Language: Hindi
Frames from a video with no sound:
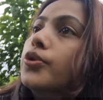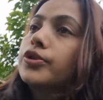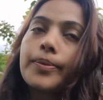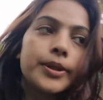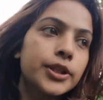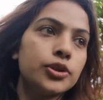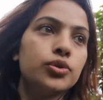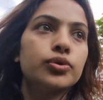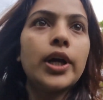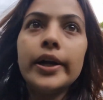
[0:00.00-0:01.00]
उसके बाद
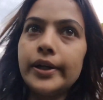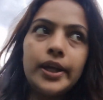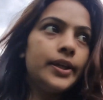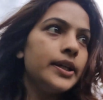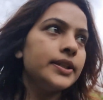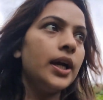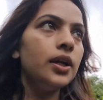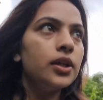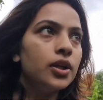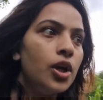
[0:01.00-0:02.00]
कच्चू साग ढीके
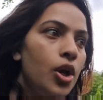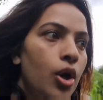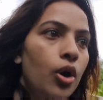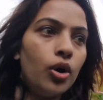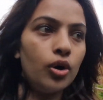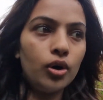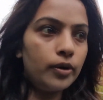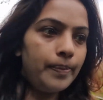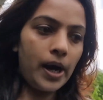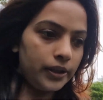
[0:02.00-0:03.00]
साग
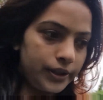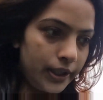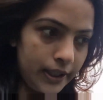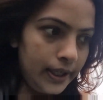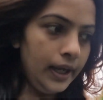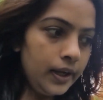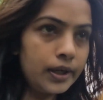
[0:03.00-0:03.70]
और भात करेला